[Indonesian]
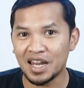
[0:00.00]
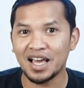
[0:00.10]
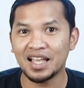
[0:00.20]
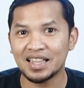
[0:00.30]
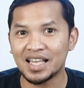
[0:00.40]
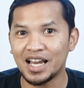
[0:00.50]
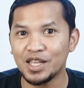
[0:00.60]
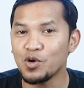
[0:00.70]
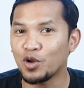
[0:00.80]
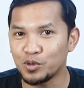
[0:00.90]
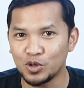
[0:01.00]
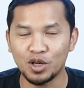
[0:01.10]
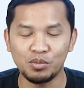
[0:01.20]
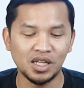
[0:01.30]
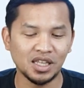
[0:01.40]
menyenangkan sekali walaupun
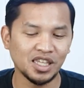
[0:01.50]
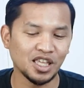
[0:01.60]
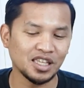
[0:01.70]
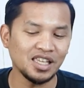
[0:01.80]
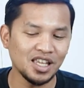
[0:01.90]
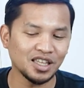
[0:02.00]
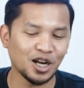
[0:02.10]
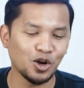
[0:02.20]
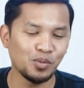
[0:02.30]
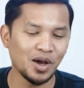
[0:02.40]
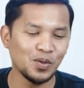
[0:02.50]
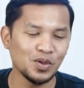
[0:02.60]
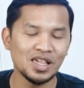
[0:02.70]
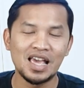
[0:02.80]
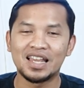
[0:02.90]
durability-nya tidak terlalu
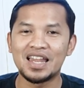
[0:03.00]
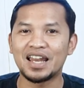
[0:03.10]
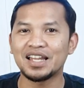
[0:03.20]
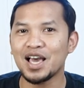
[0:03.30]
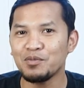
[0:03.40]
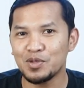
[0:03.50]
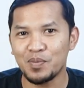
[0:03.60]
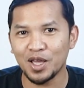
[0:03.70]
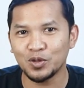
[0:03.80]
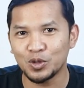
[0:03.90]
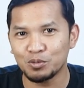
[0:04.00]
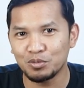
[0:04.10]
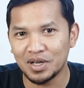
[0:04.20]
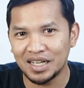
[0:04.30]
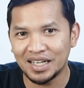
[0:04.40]
bagus dan kami sepakat untuk
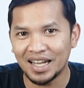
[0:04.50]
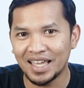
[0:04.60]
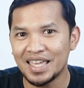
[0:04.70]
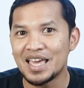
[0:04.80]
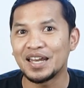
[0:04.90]
memberi nilai